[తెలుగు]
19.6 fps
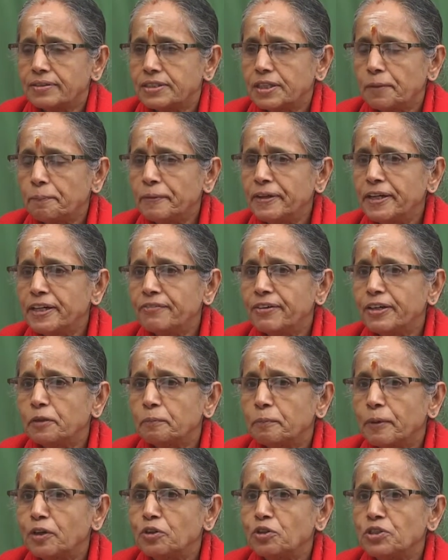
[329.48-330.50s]

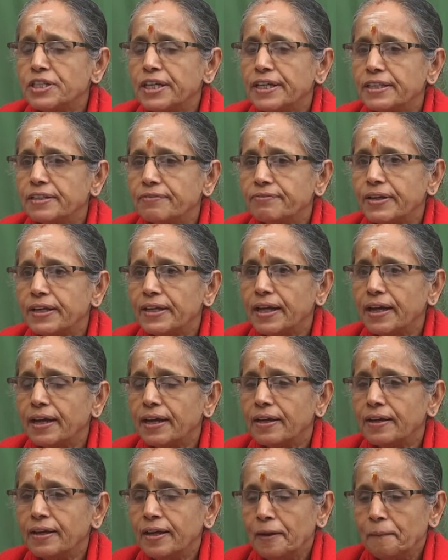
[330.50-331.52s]
చెప్పినటువంటి పనులు చేయటం వల్ల
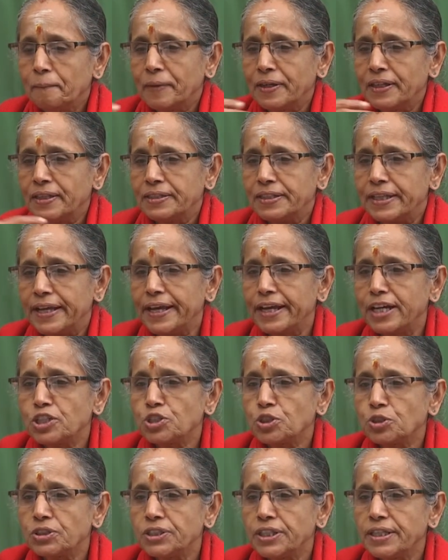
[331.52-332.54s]
మన
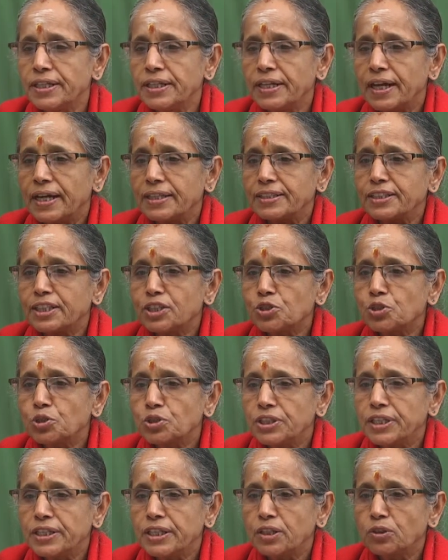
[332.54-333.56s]
దేహశుద్ధి
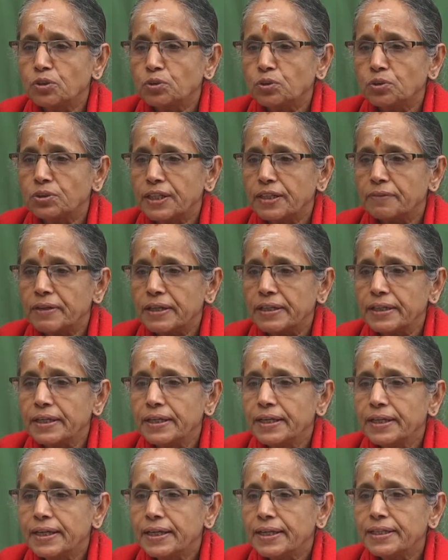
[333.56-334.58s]
అంతర్శుద్ధి కలుగుతుందనమాట
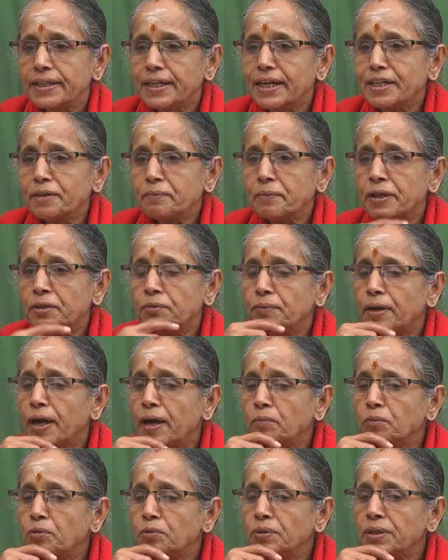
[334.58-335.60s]
ఎందుకంటే మనం
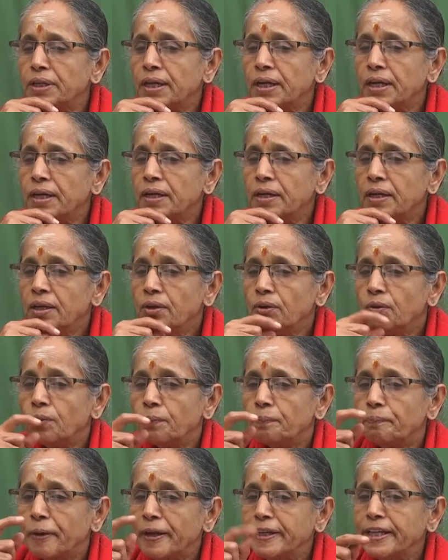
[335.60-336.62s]
మామూలుగా
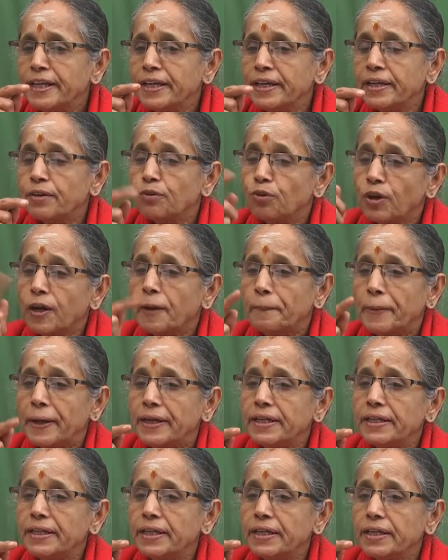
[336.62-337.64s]
పని ఒక
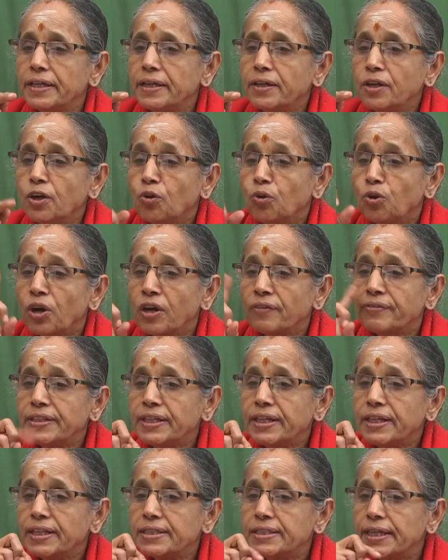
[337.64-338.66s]
పనిని ఒక
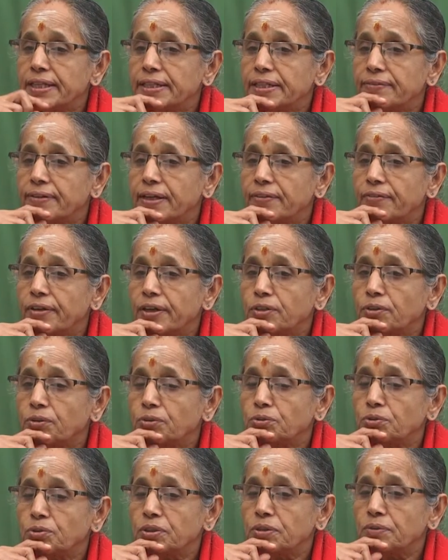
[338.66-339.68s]
విధంగా చేయటం అలవాటు
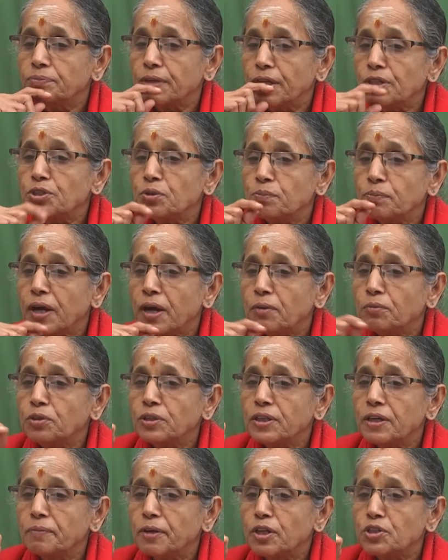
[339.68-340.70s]
అవుతుంది మనుషు
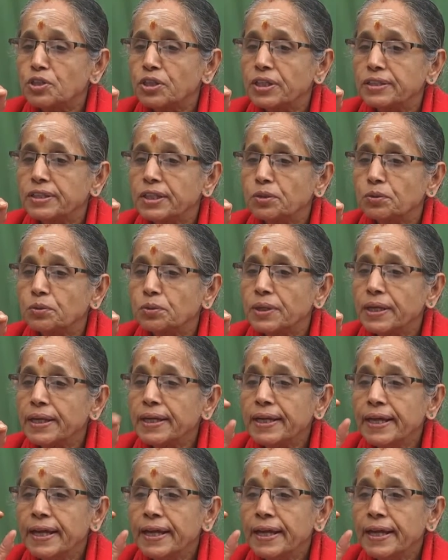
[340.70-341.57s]
మామూలుగా మనుషులందరూ కూడా